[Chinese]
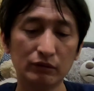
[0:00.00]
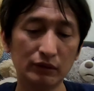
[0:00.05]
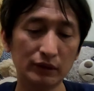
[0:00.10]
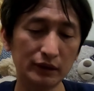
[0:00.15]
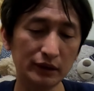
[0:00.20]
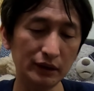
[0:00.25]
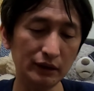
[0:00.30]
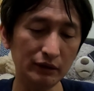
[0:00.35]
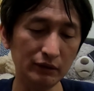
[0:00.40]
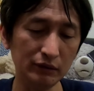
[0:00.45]
我
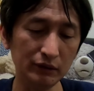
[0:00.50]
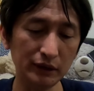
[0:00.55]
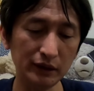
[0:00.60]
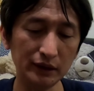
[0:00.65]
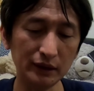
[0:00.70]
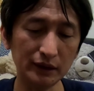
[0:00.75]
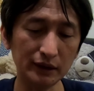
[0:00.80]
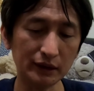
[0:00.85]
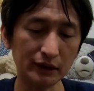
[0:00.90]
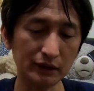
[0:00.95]
去露
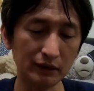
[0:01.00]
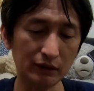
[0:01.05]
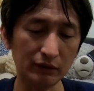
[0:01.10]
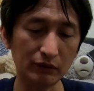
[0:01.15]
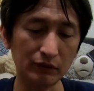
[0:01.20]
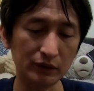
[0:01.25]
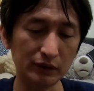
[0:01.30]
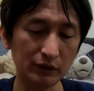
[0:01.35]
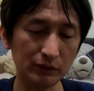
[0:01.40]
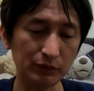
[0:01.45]
营的时候，
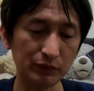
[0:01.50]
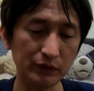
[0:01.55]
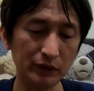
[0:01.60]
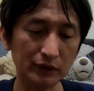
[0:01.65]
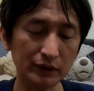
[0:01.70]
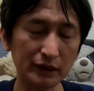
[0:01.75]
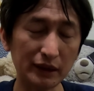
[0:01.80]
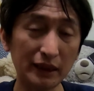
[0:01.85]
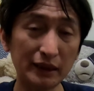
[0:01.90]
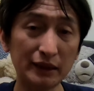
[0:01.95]
我就不
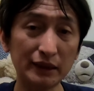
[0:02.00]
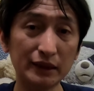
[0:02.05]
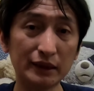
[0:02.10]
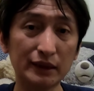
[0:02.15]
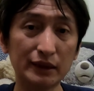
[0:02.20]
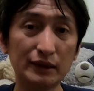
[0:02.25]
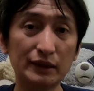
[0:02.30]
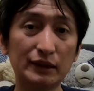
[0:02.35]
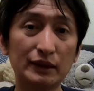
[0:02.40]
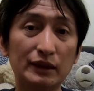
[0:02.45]
用带这
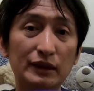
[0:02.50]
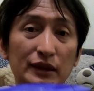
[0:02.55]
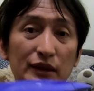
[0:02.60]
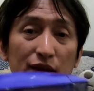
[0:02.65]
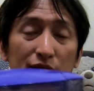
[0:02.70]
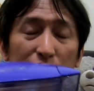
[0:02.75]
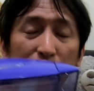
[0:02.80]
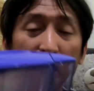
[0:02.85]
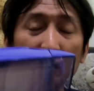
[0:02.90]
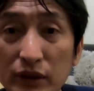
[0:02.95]
个，
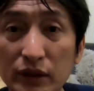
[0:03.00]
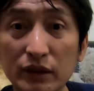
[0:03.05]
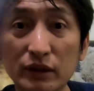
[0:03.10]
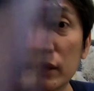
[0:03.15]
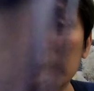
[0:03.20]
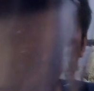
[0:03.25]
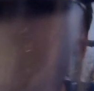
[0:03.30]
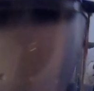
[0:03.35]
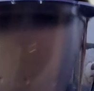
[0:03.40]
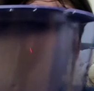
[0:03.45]
我
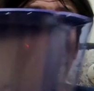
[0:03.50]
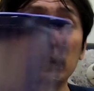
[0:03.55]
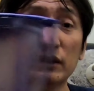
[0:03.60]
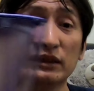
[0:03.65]
就是